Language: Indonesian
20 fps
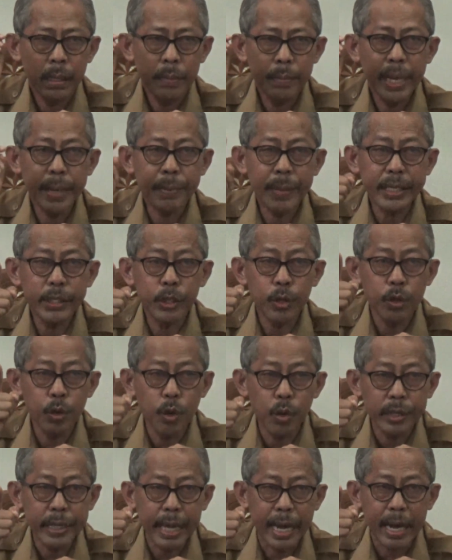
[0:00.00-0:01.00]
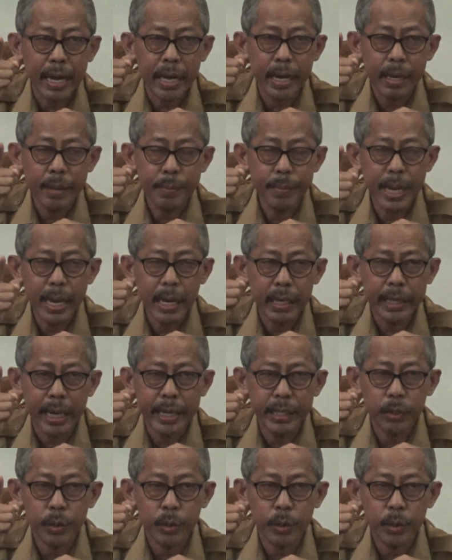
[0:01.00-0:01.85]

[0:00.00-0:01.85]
Memang judulnya BLK